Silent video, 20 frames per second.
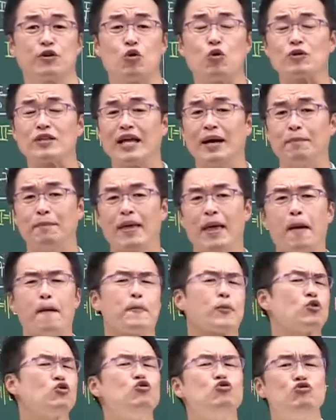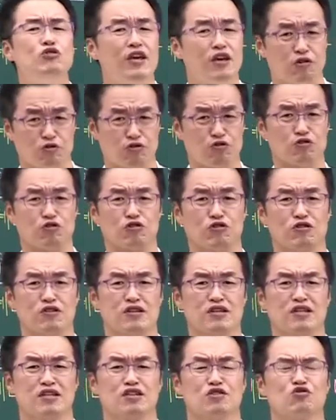공납 귤이에요. 귤.
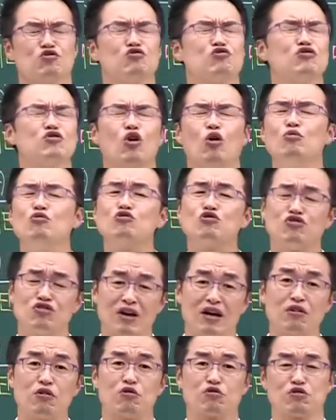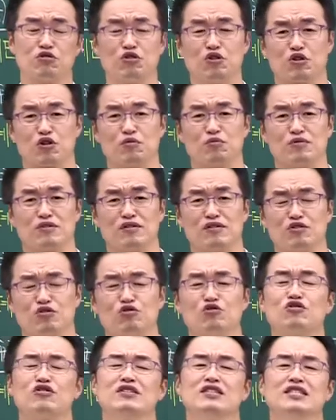귤이 너무 귀한 거거든요, 여러분들.
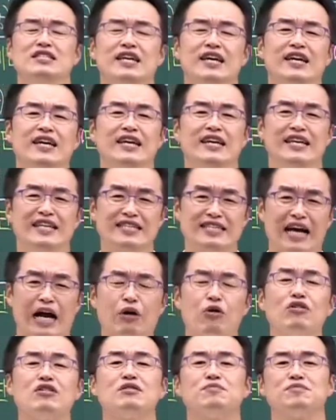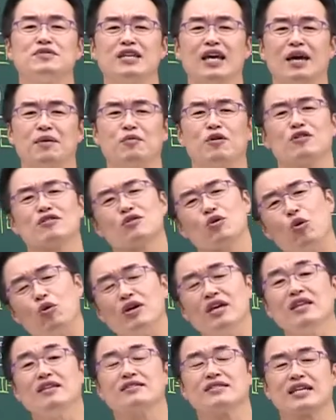귤은 이제 장원급제, 뭐
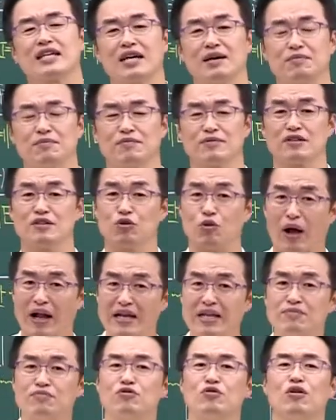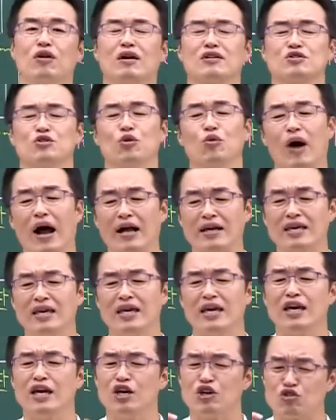공이 있는 사람 그 관리 불러가지고
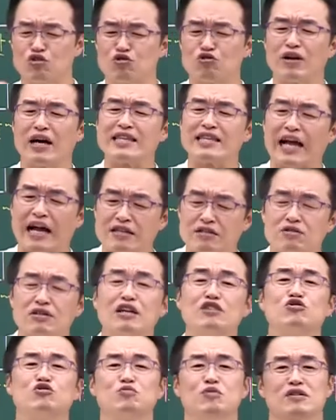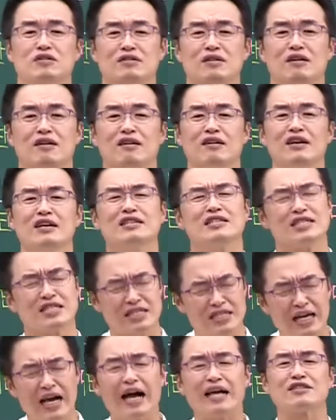왕이 귤 한 다섯 알 주면서
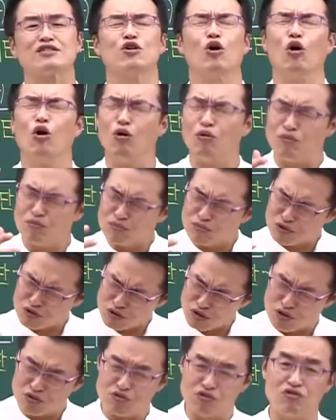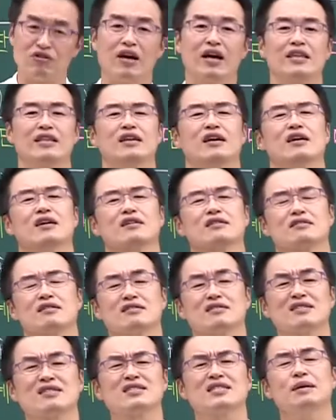치하는 엄청 귀한
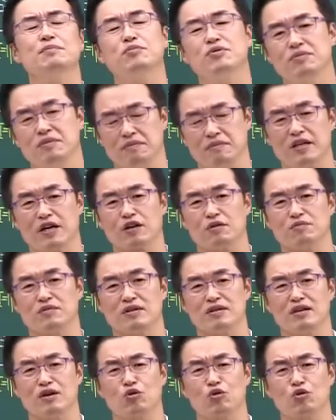그런 특산품입니다, 여러분들.